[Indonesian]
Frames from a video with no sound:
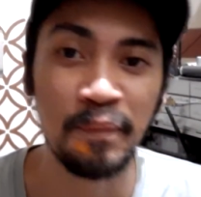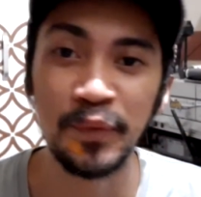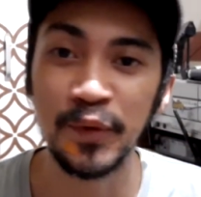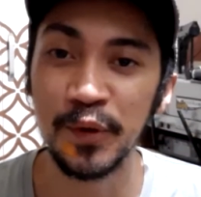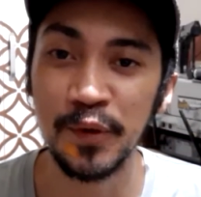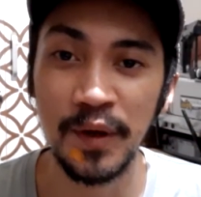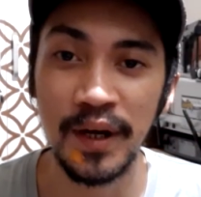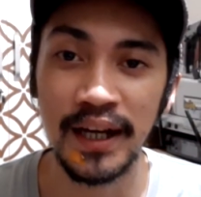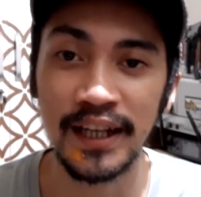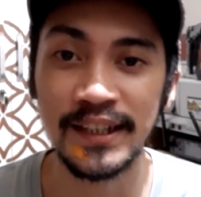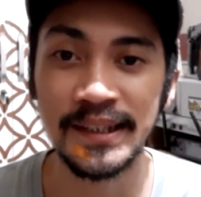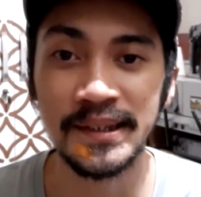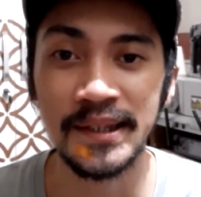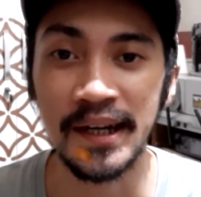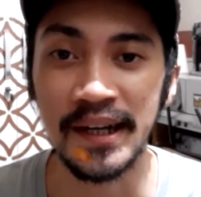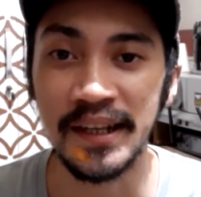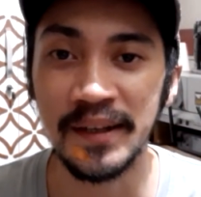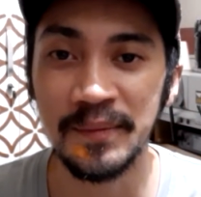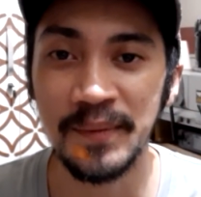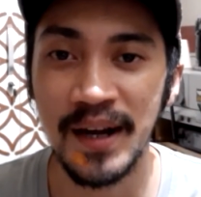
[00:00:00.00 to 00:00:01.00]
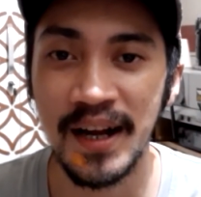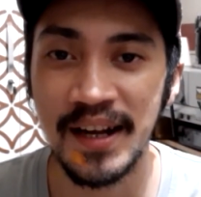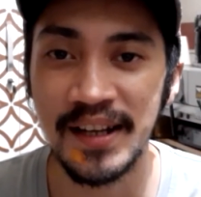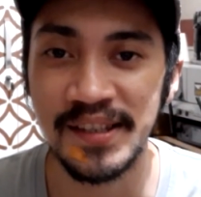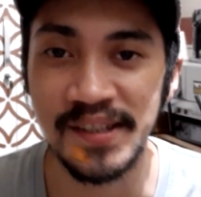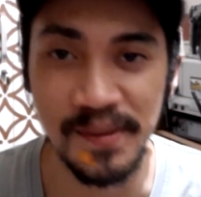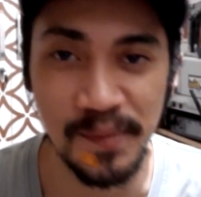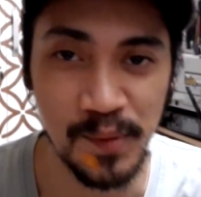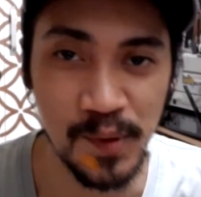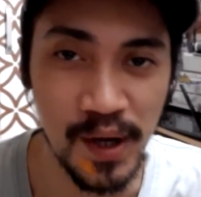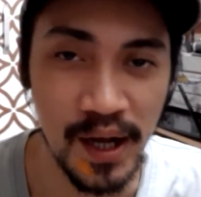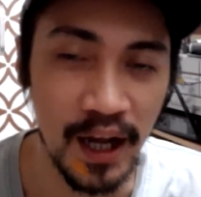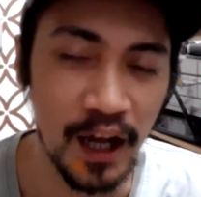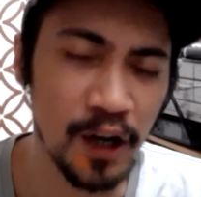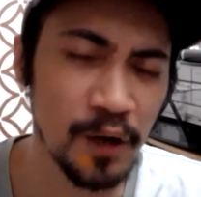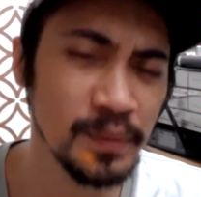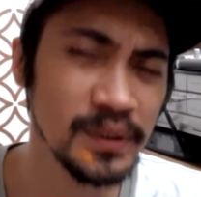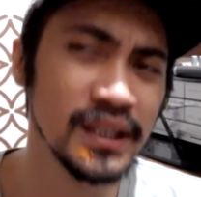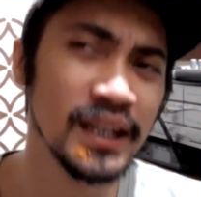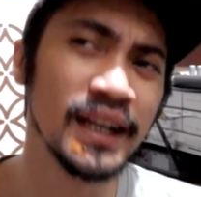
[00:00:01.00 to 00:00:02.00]
Gua terima semua.
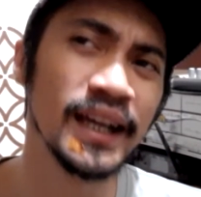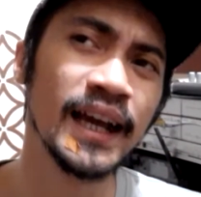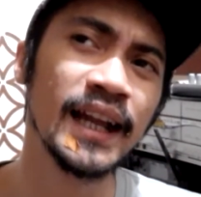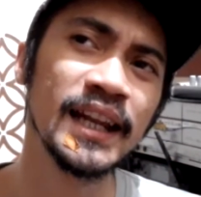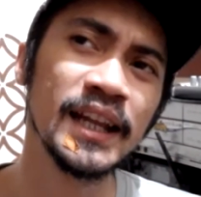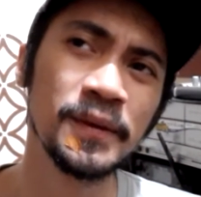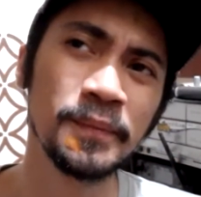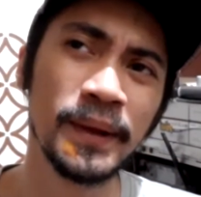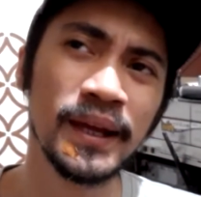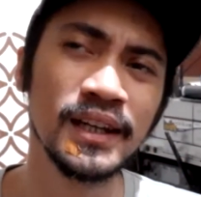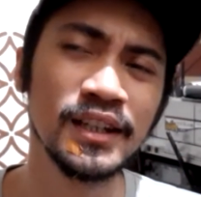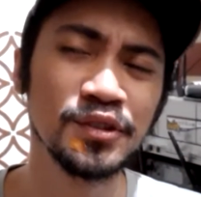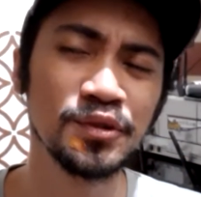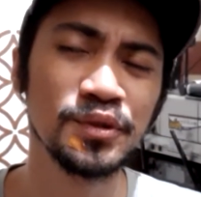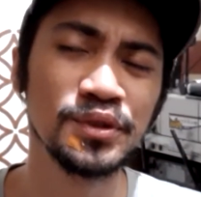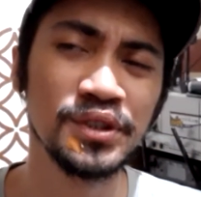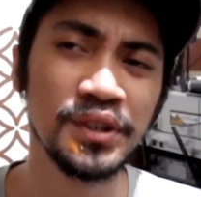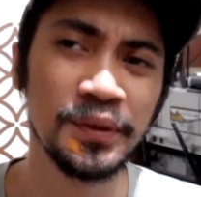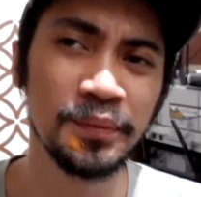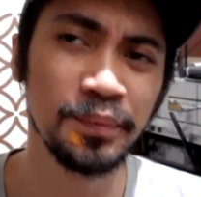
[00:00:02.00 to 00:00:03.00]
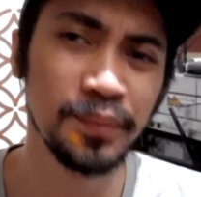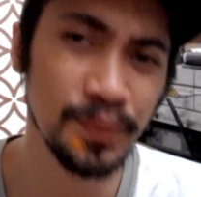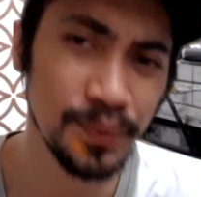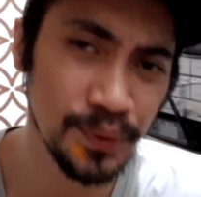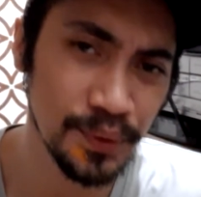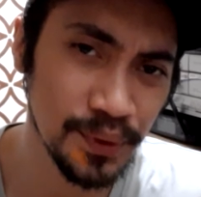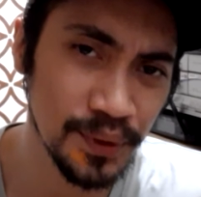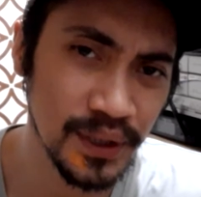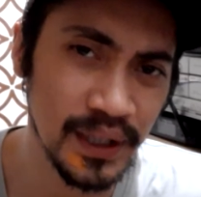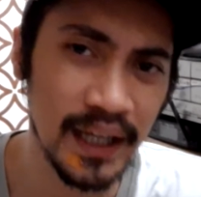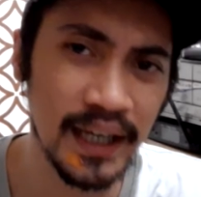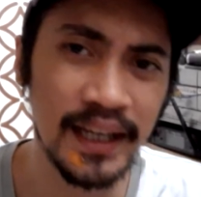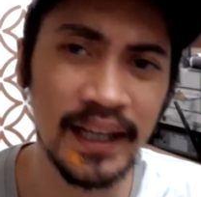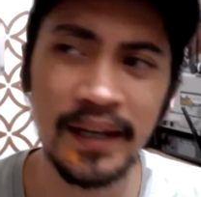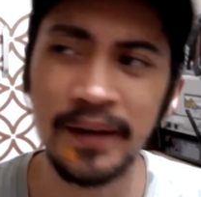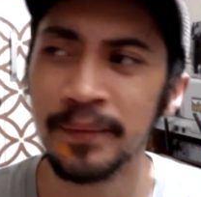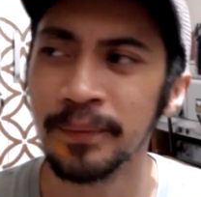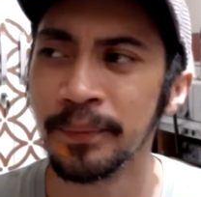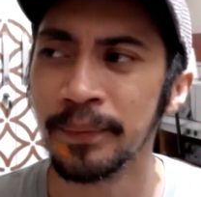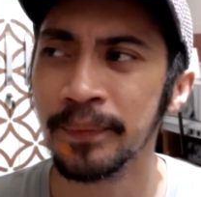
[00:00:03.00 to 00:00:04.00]
Kalau misalnya kalian pengen diskusi pun,
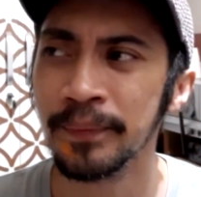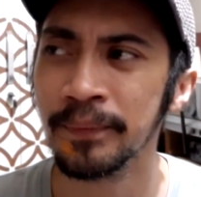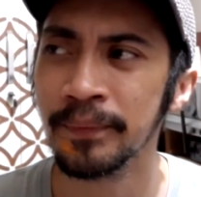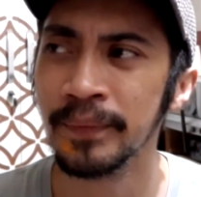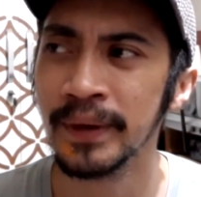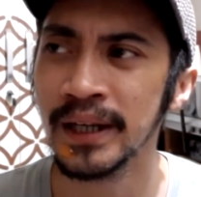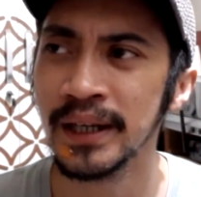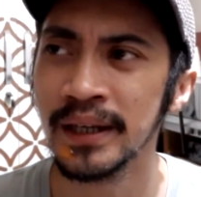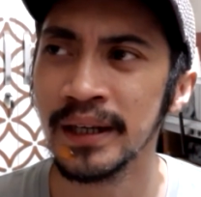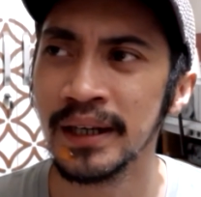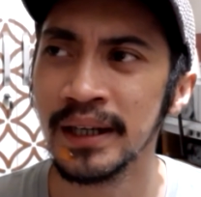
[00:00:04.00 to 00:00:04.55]
kalian e,